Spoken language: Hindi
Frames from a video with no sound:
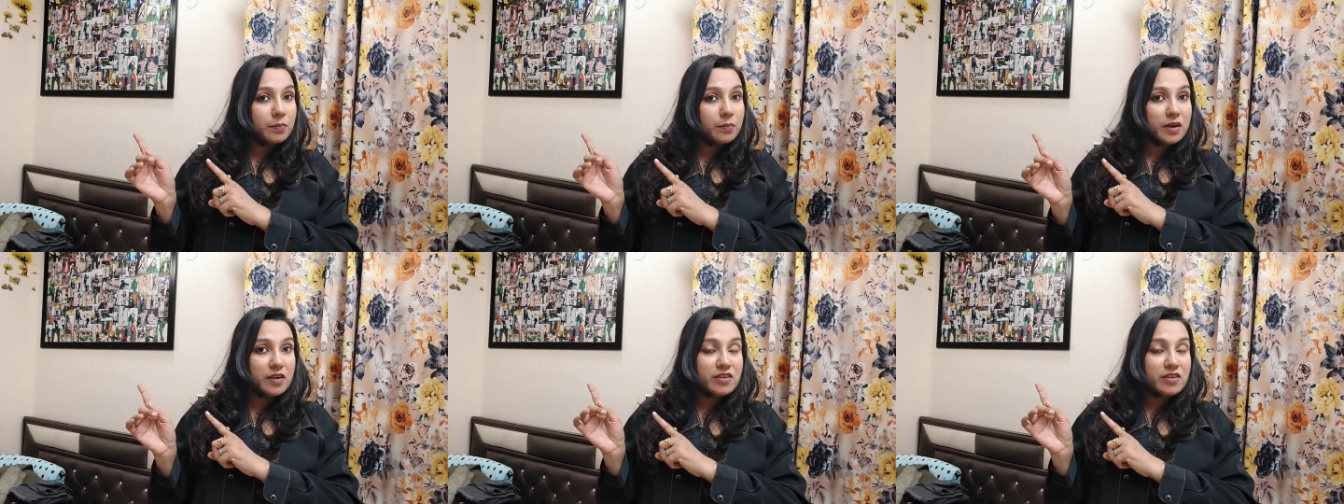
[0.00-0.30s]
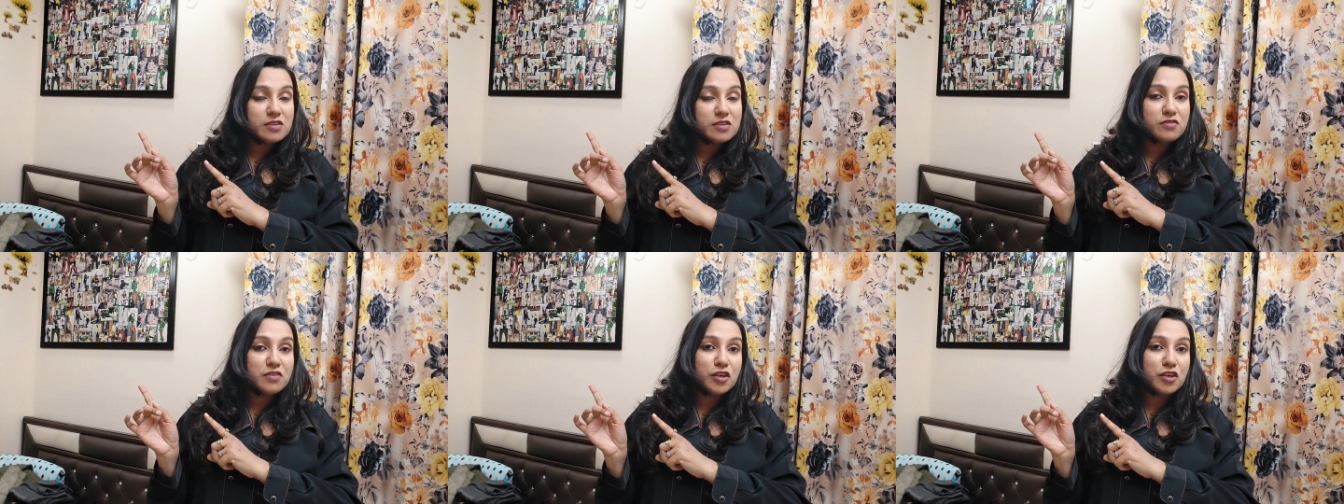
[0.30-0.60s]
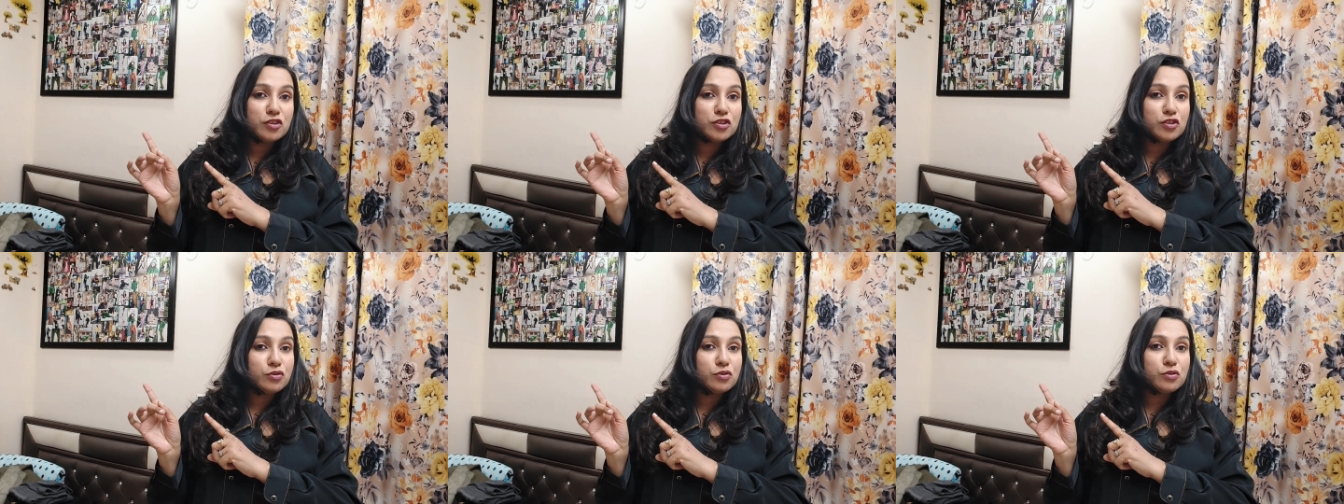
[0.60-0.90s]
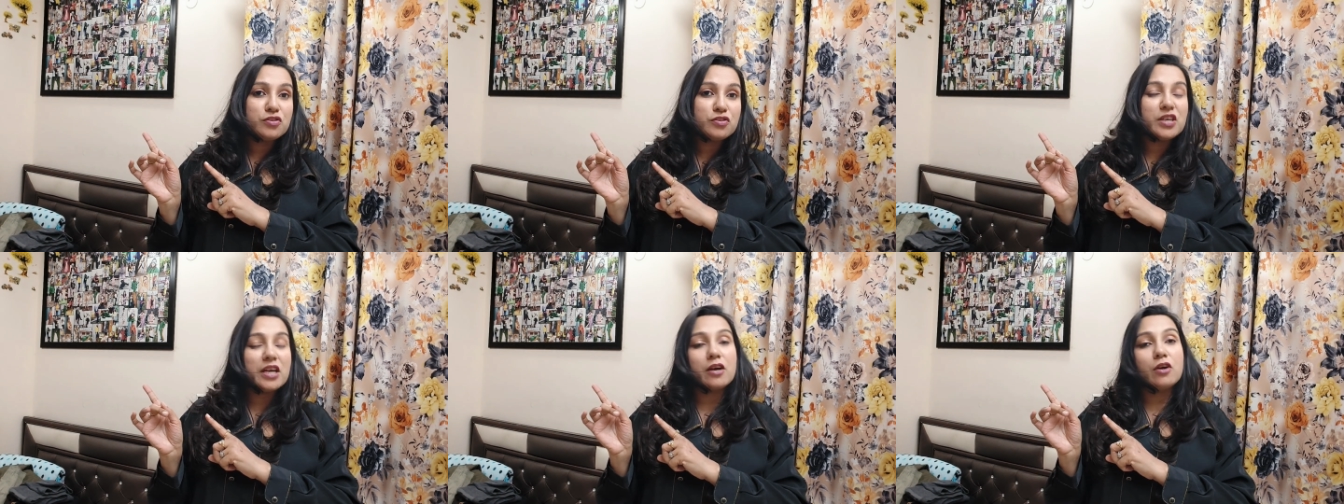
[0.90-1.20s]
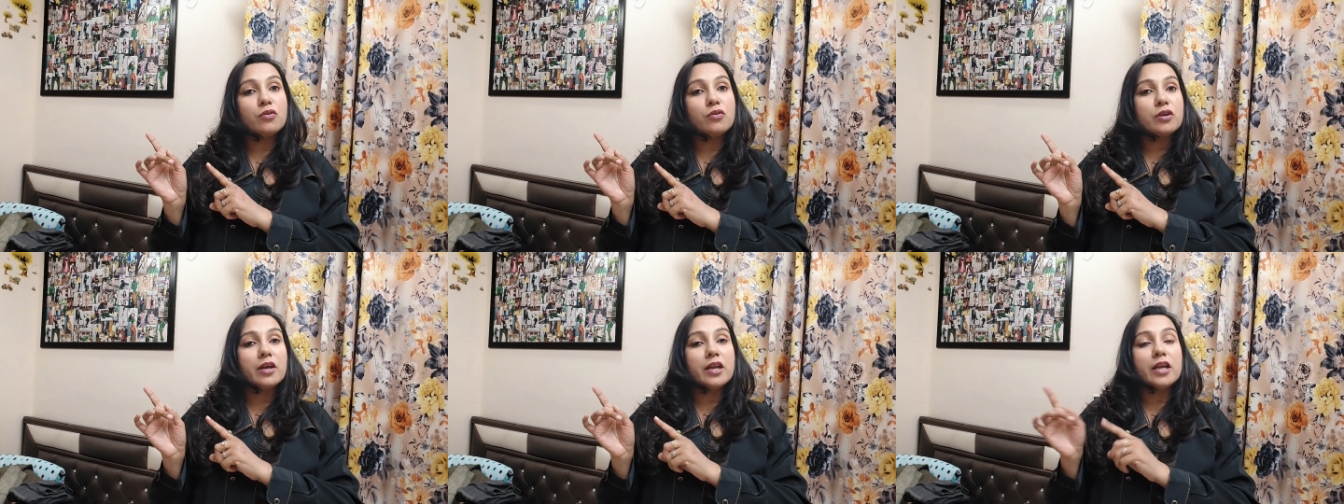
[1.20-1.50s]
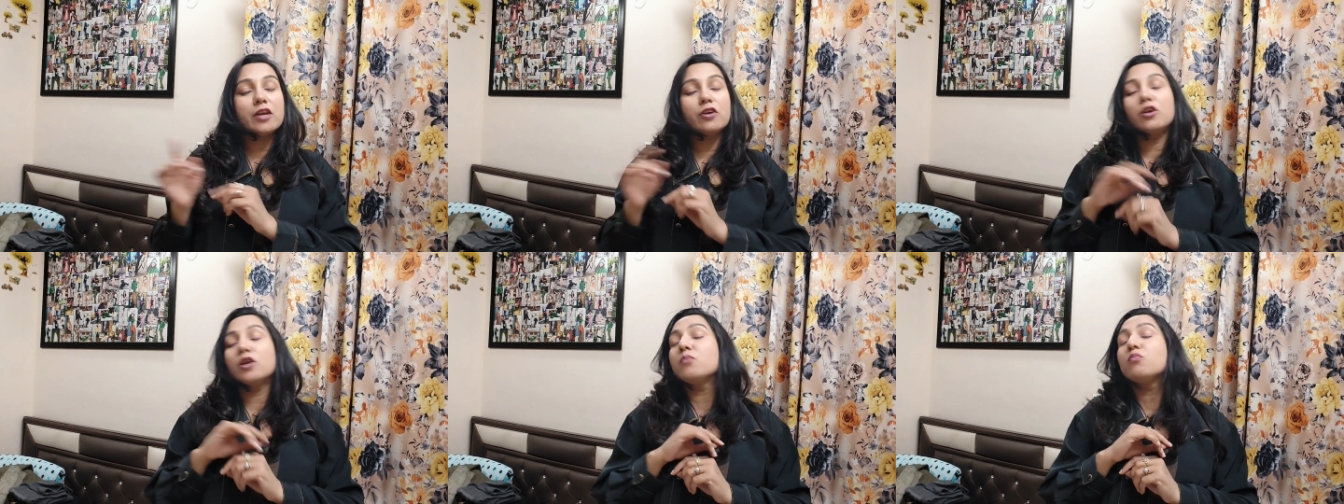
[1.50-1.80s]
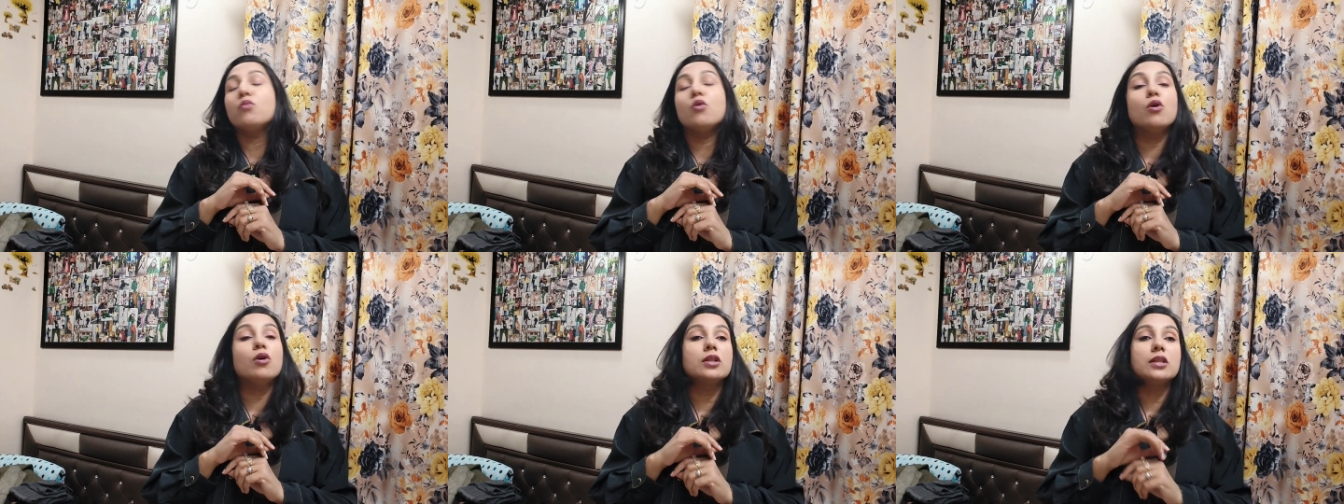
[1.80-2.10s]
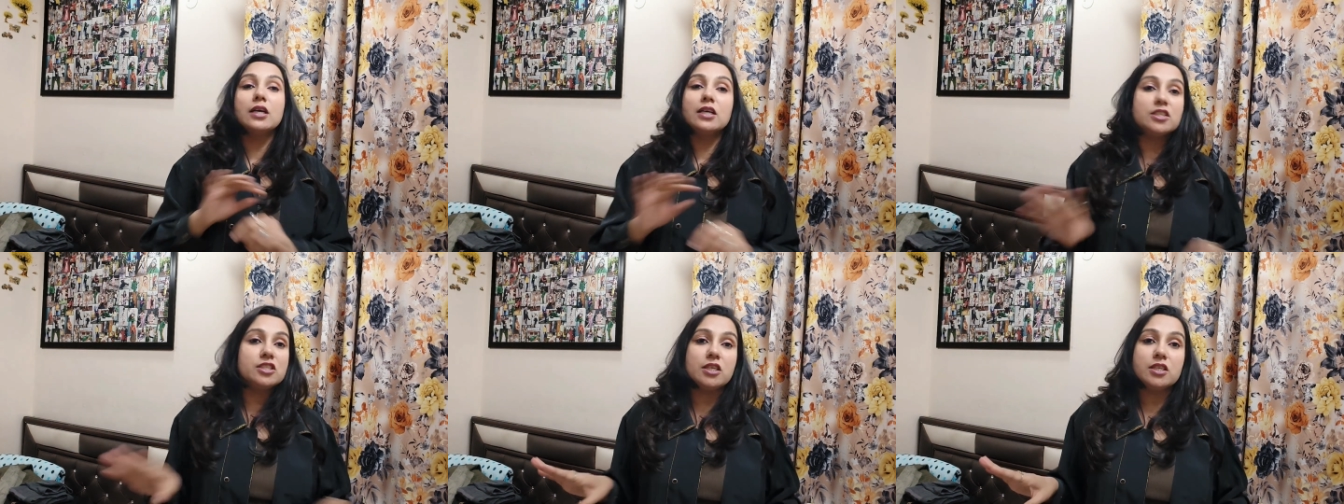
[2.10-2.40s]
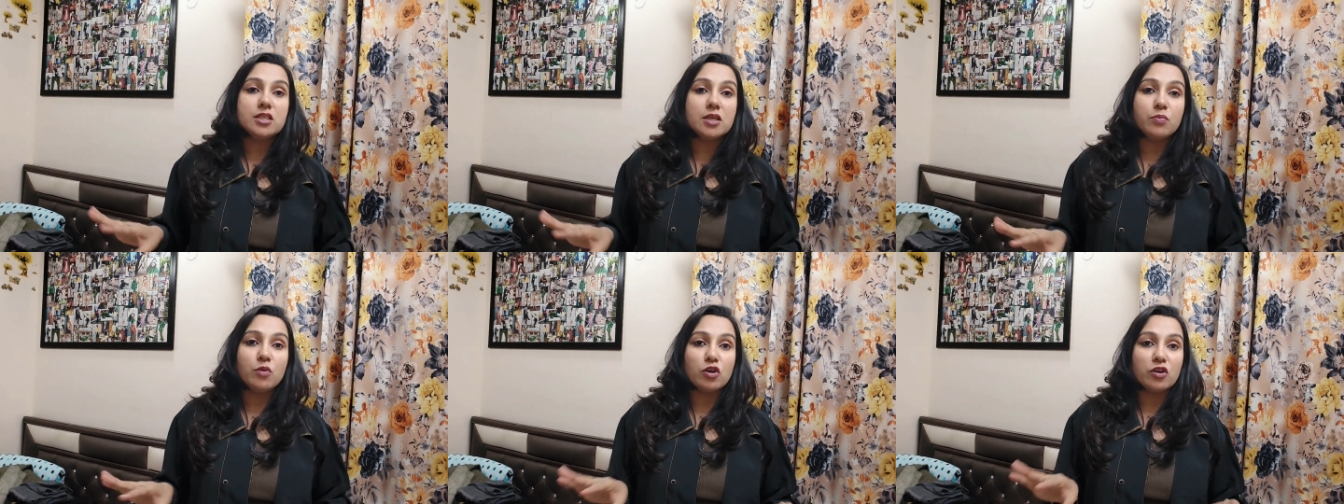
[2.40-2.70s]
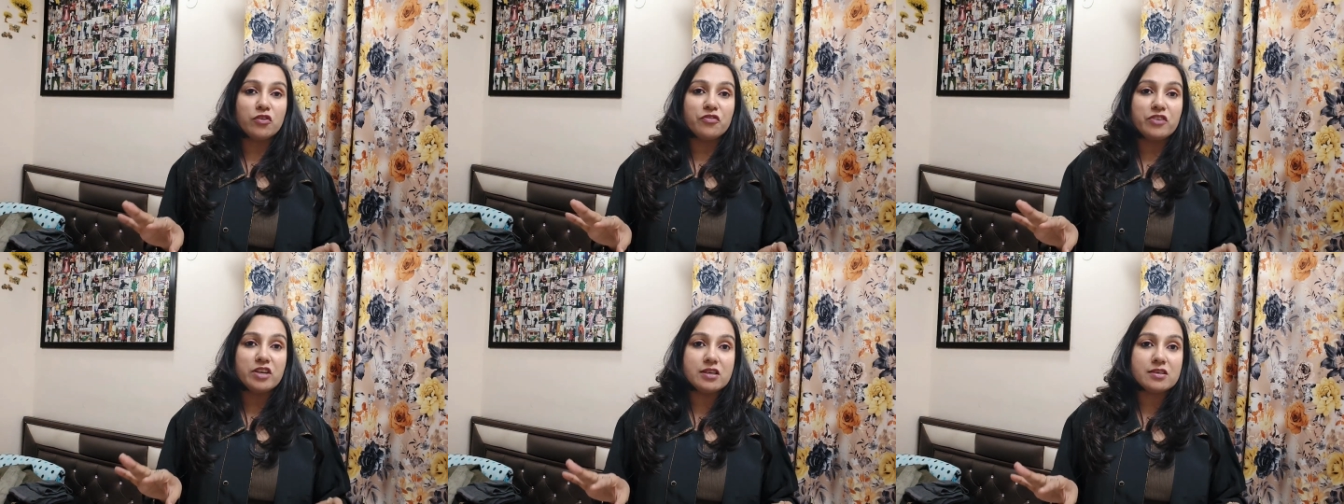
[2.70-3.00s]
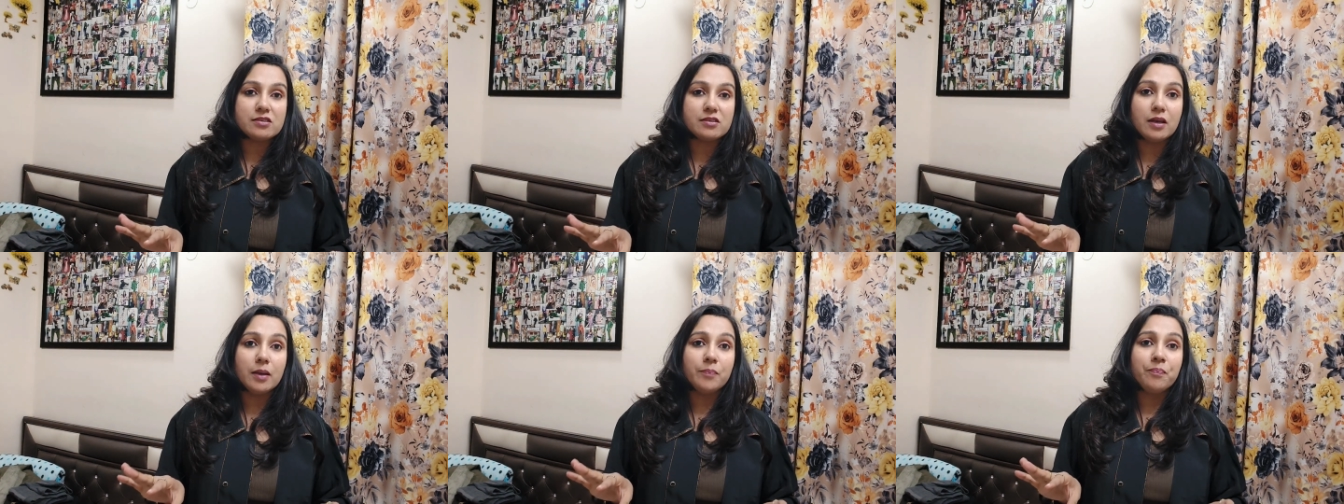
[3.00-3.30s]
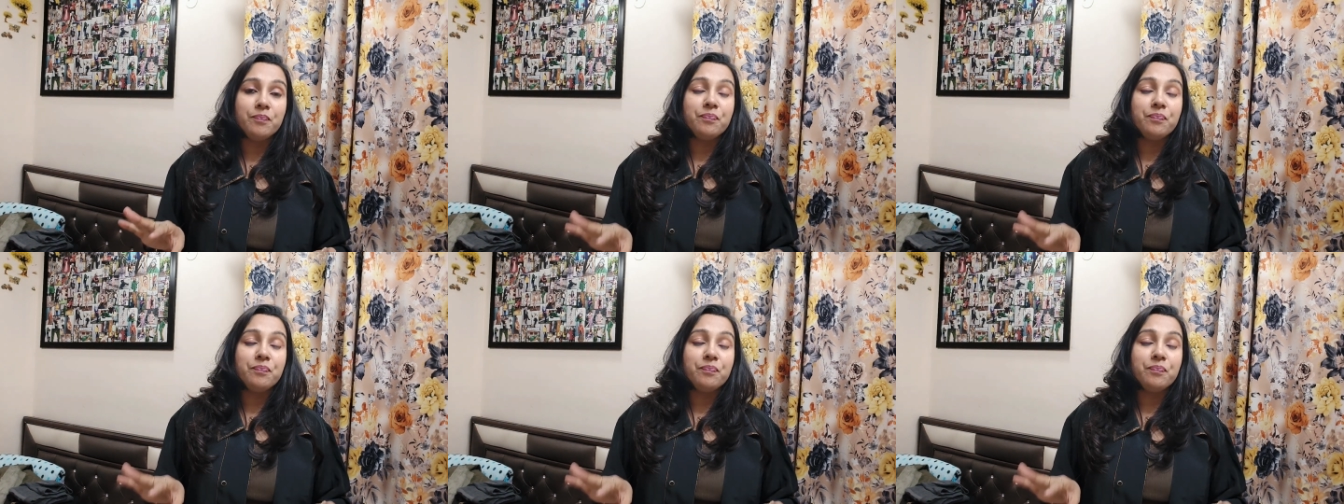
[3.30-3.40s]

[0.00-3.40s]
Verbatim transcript: प्रीवियस वीडियो जरूर चेकआउट करें क्योंकि बहुत अच्छे अच्छे बॉटम वेयर्स हैं